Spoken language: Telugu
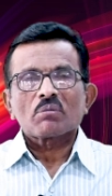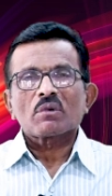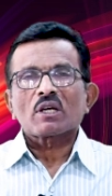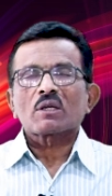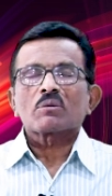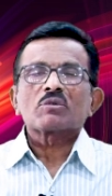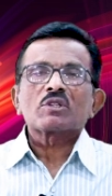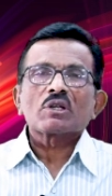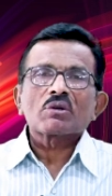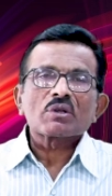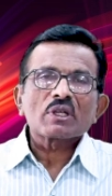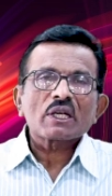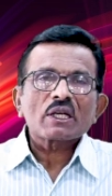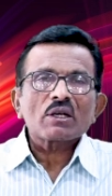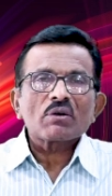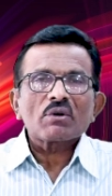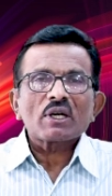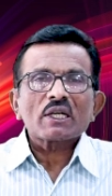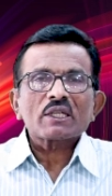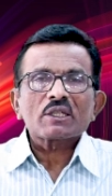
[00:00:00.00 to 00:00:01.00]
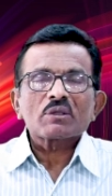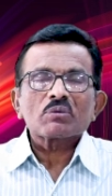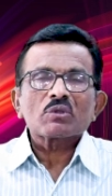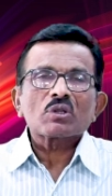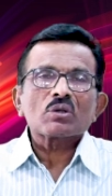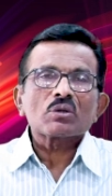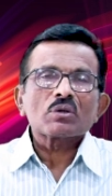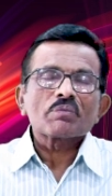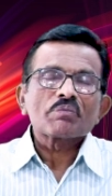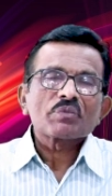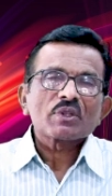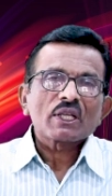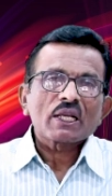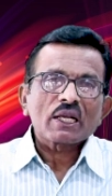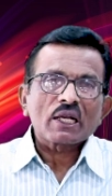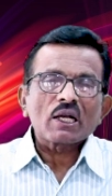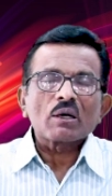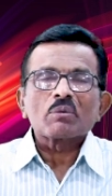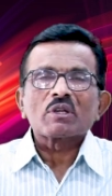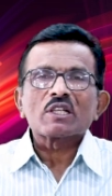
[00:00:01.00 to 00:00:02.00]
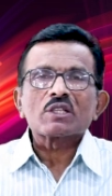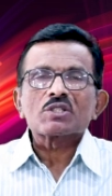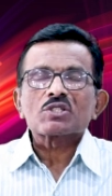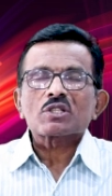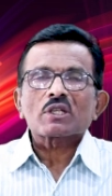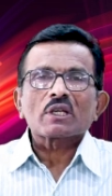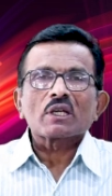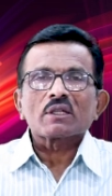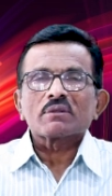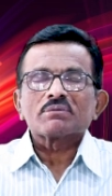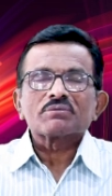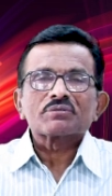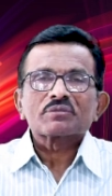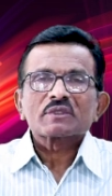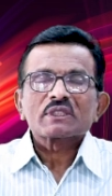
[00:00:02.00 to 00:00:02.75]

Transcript: మనం దేవుని యొక్క వాక్యములో గమనించగలం